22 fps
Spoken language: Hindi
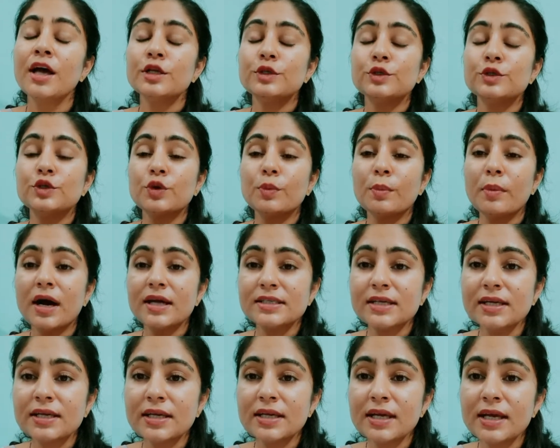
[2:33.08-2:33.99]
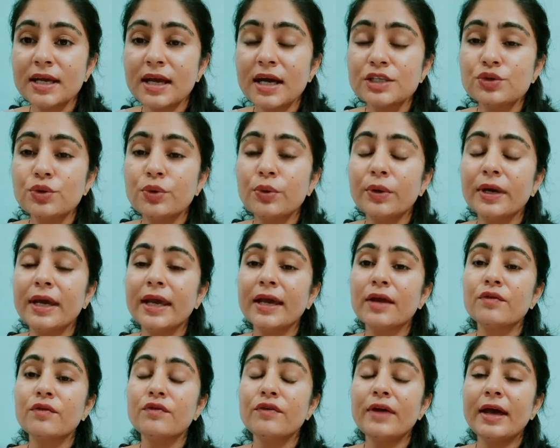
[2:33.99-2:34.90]
जो माचा टी का जो
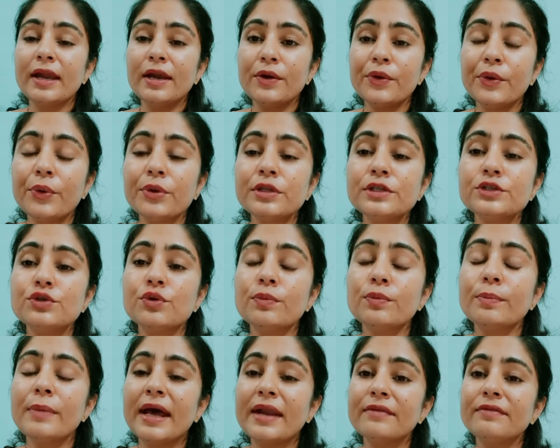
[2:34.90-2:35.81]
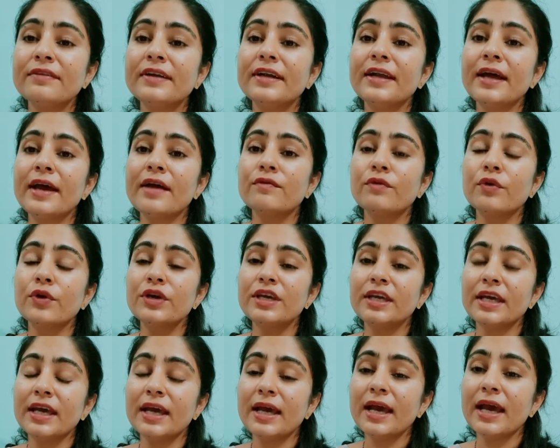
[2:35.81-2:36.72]
एक वेल नोन जो बेनिफिट है वो
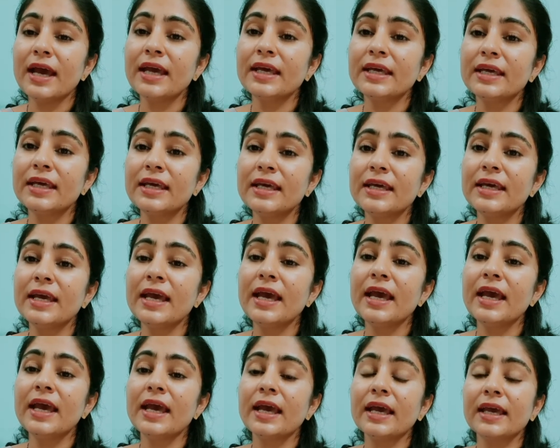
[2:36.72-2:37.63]
ये है कि ये